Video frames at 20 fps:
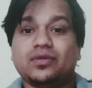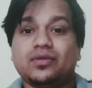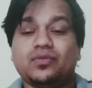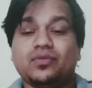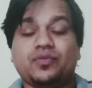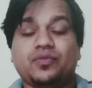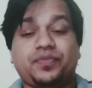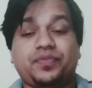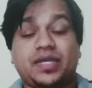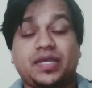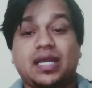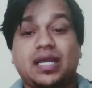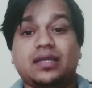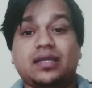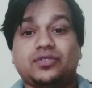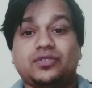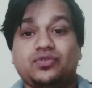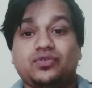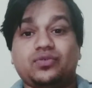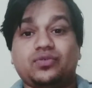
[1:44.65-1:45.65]
वो
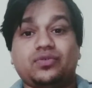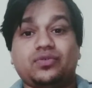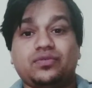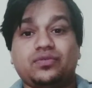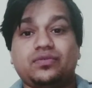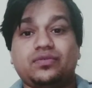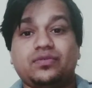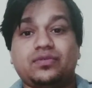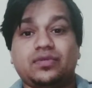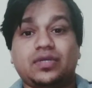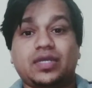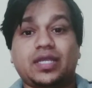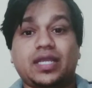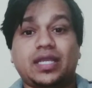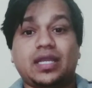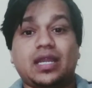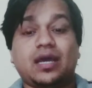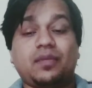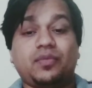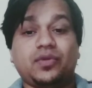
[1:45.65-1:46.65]
प्यार जो
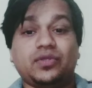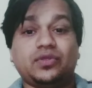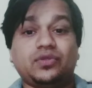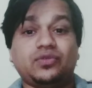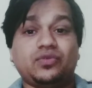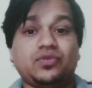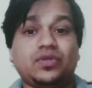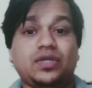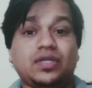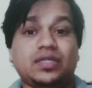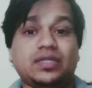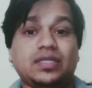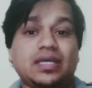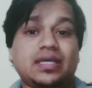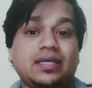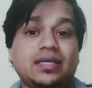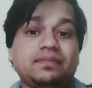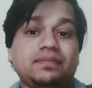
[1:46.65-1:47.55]
अकेलापन दूर करता है